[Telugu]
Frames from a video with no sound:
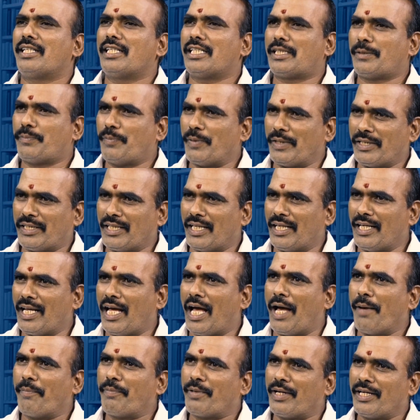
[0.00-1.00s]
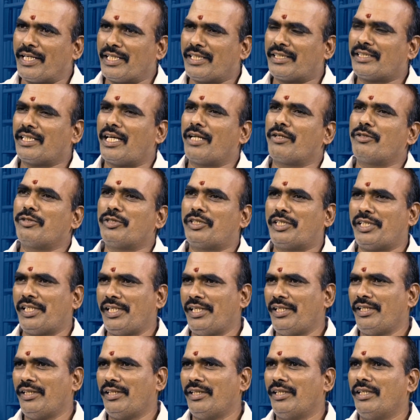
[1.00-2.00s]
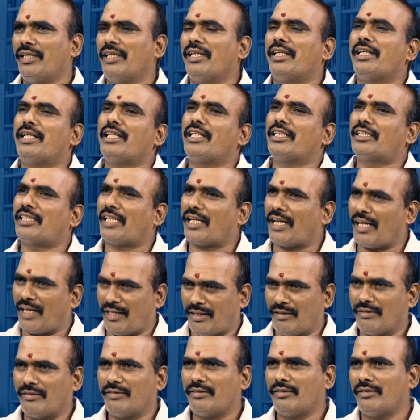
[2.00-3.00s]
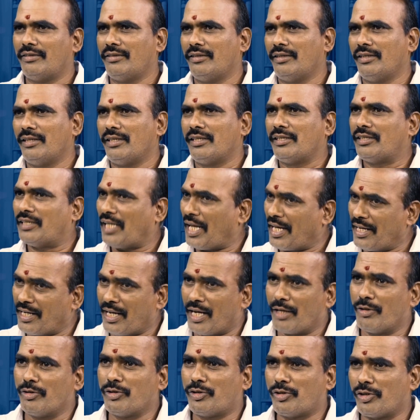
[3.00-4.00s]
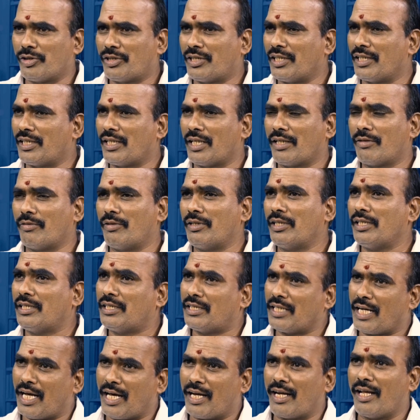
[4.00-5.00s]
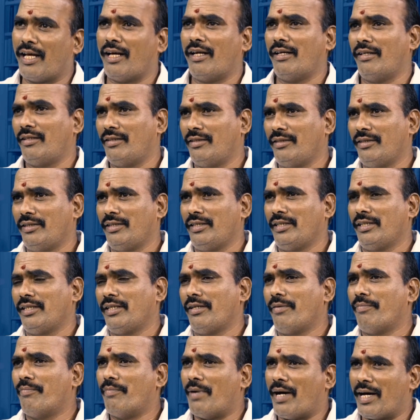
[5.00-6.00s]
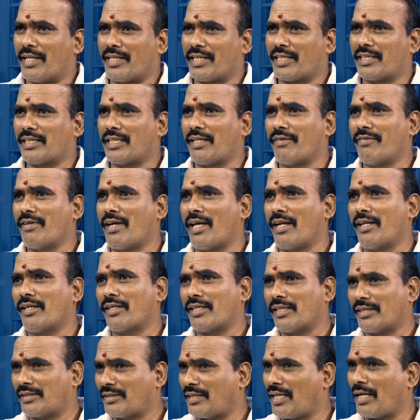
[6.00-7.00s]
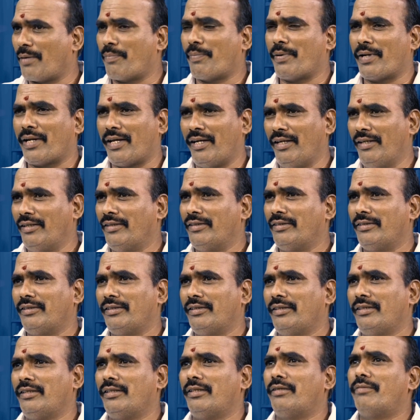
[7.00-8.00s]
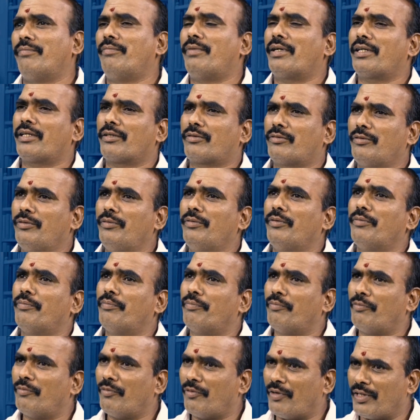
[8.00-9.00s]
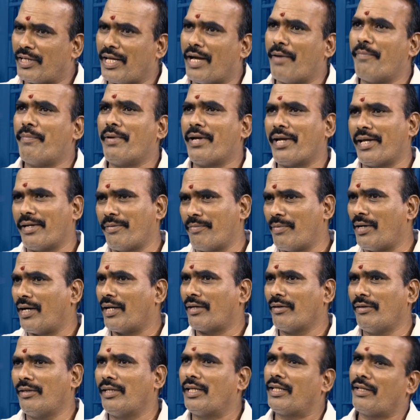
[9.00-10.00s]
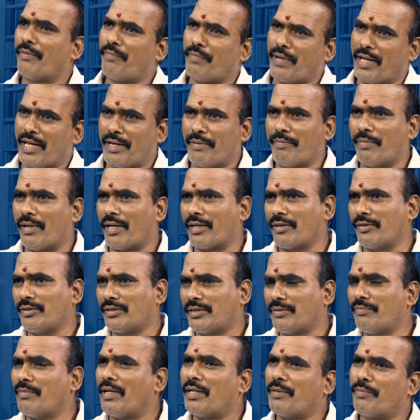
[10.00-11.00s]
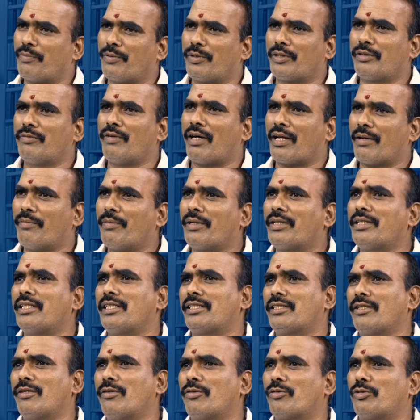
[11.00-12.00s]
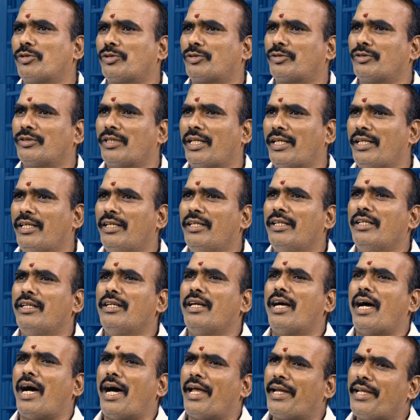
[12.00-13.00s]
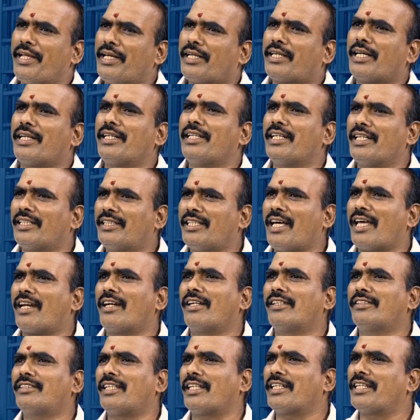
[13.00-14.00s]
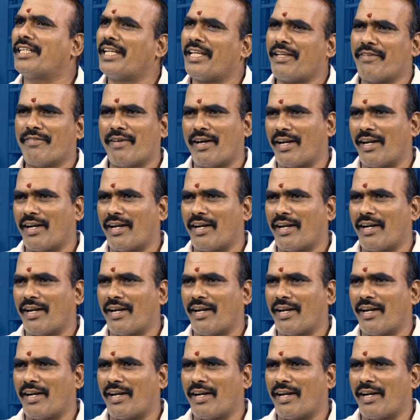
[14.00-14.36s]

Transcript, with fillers: ఎస్పెషల్లీ ఆఫ్ఘనిస్తాన్ నుంచి ఇతర చైనా నుంచి వచ్చేటటువంటి చాలా మాదక ద్రవ్యాల యొక్క సరఫరా మనకు వయా మయన్మార్ లేదా మయన్మార్ నుంచి మణిపూర్ ద్వారా మన దేశంలో దానికి అనేక నిర్ధారణలు జరిగినాయి